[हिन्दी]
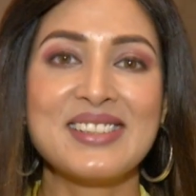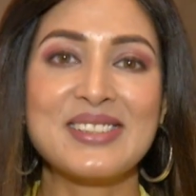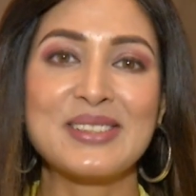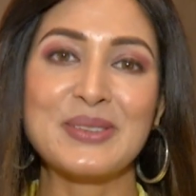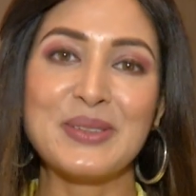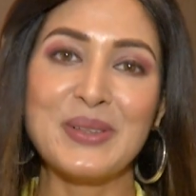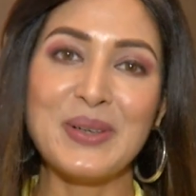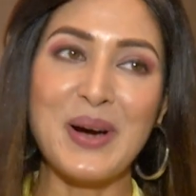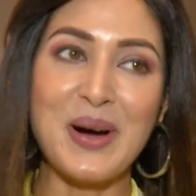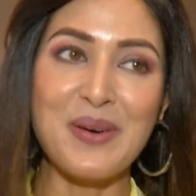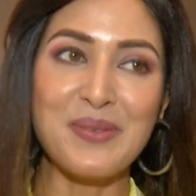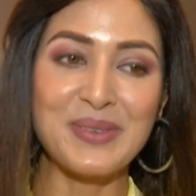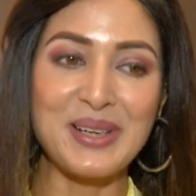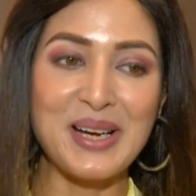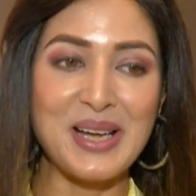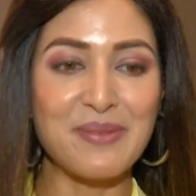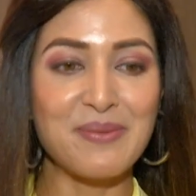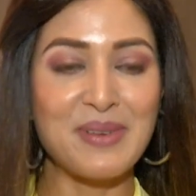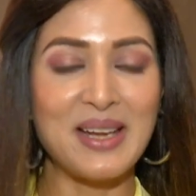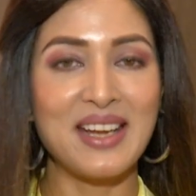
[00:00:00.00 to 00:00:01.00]
सो so, हम
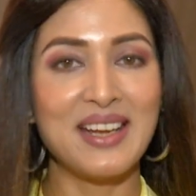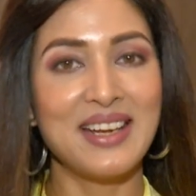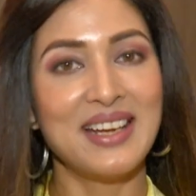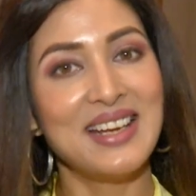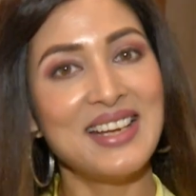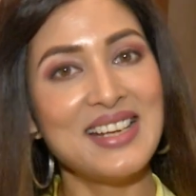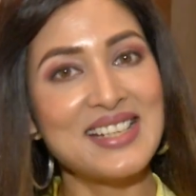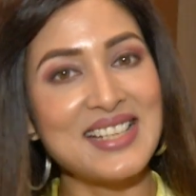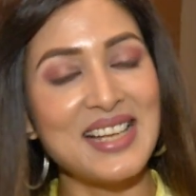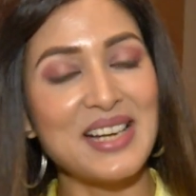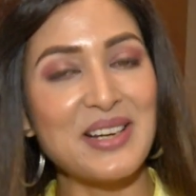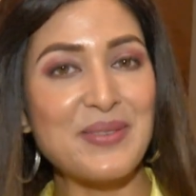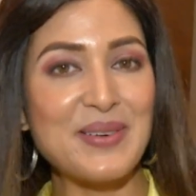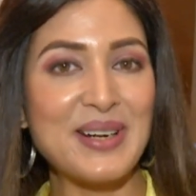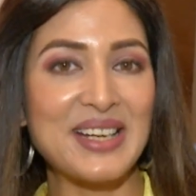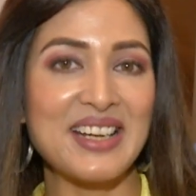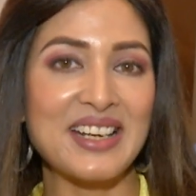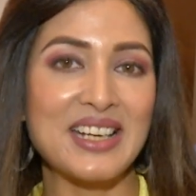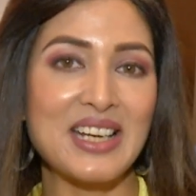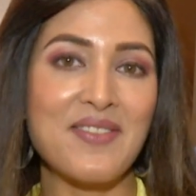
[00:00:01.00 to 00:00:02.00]
घर में ही
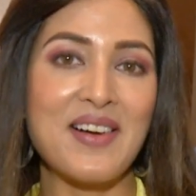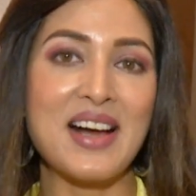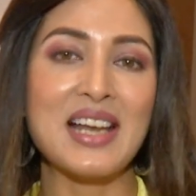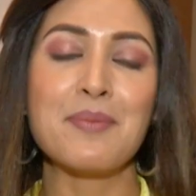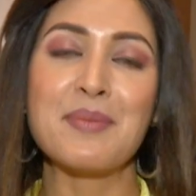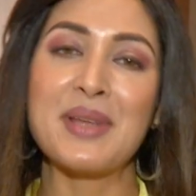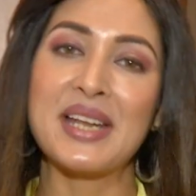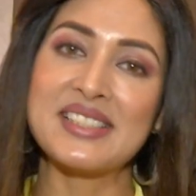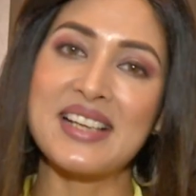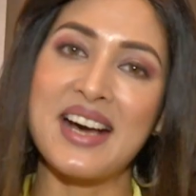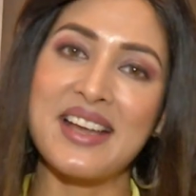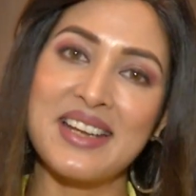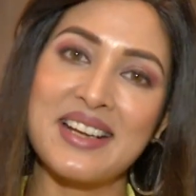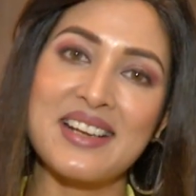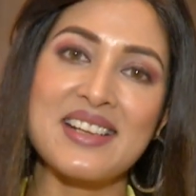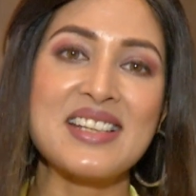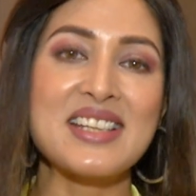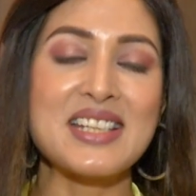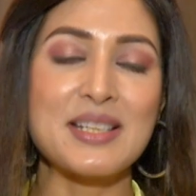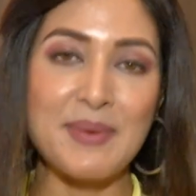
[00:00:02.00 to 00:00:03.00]
सेलिब्रेट करने वाले मेरे सारे
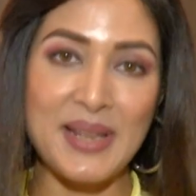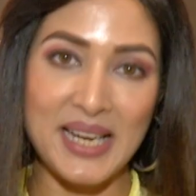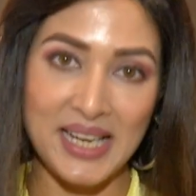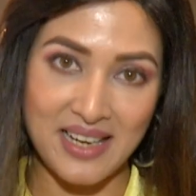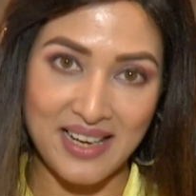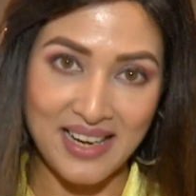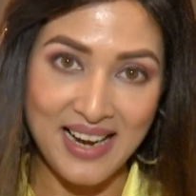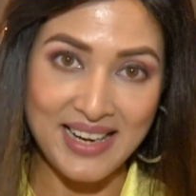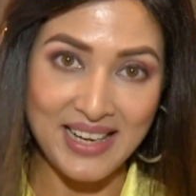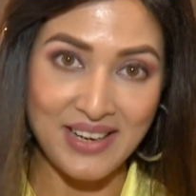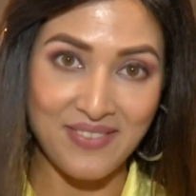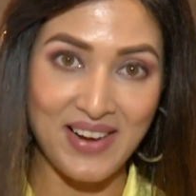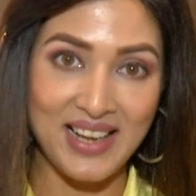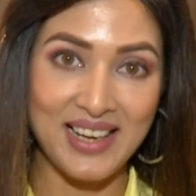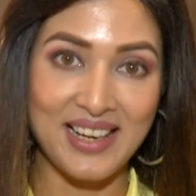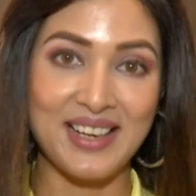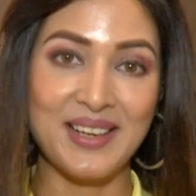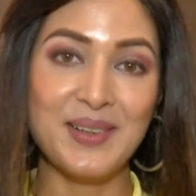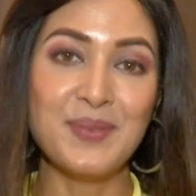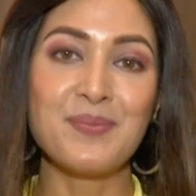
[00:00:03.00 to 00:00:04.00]
कज़न्स मेरे घर आने
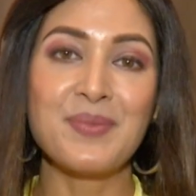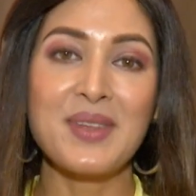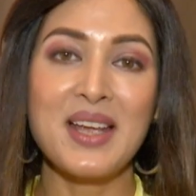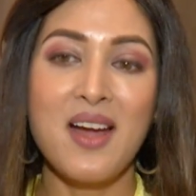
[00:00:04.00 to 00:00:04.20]
वाले हैं